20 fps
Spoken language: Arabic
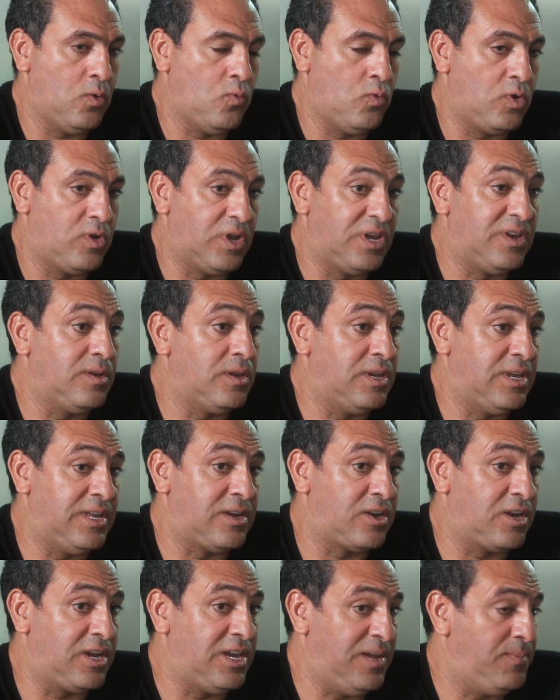وكان
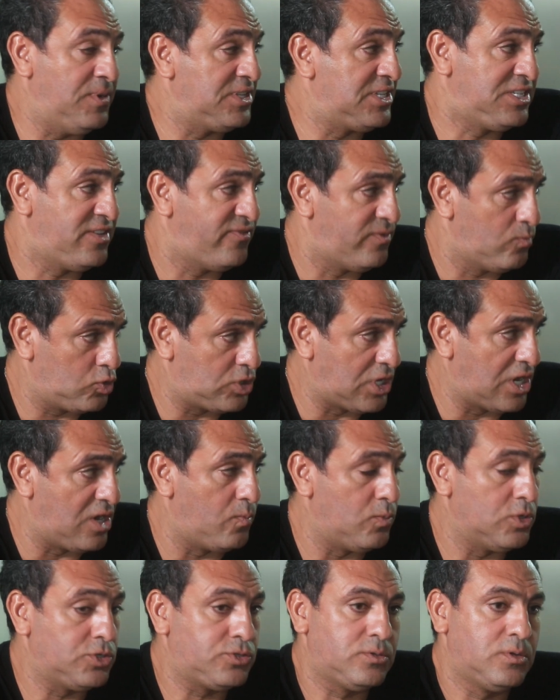راجل لعب اساسي في
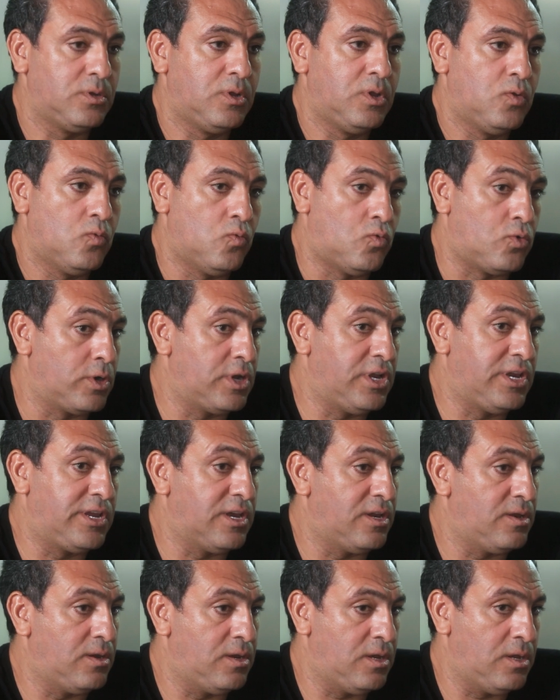منتخب مصر وراجل
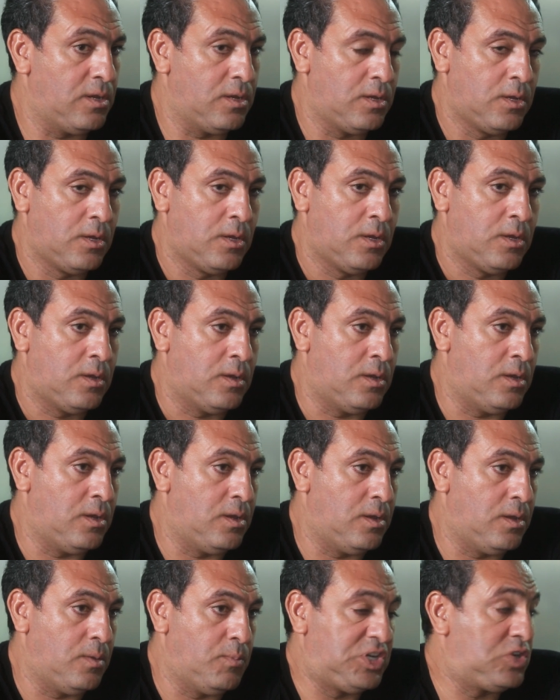كان
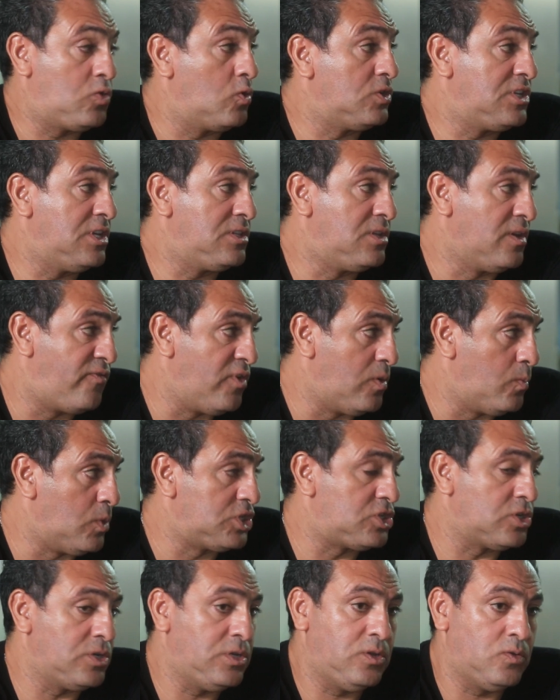آه، ماشي كويس جدا في
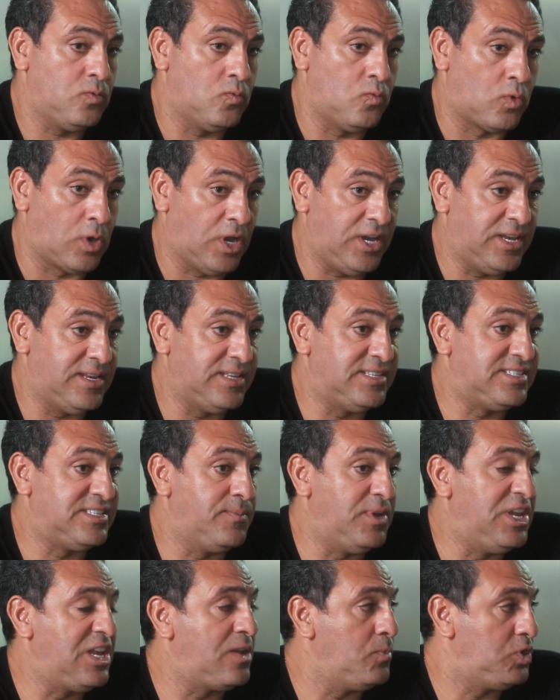المصري وراح نادي
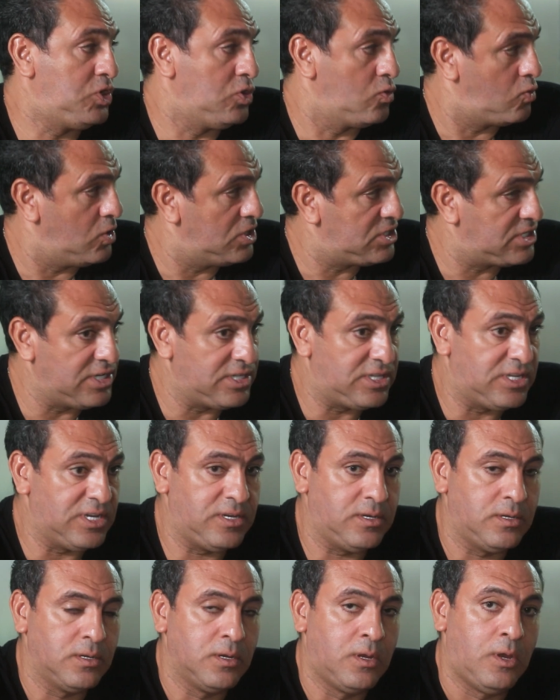الزمالك مشي كويس
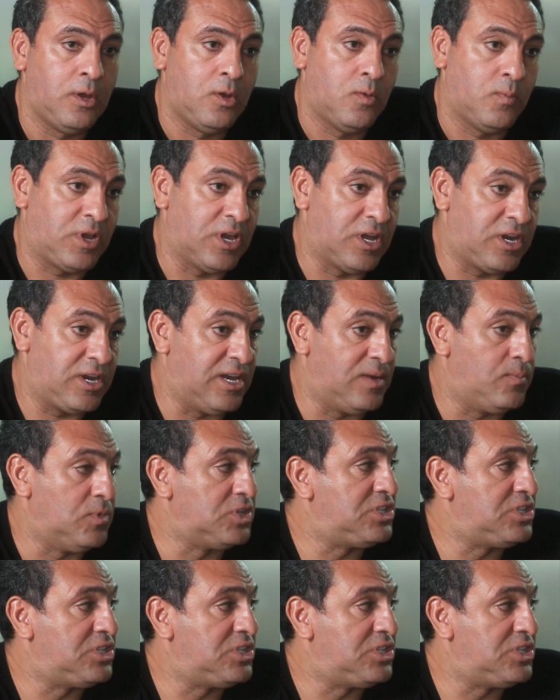جدا وكان رجع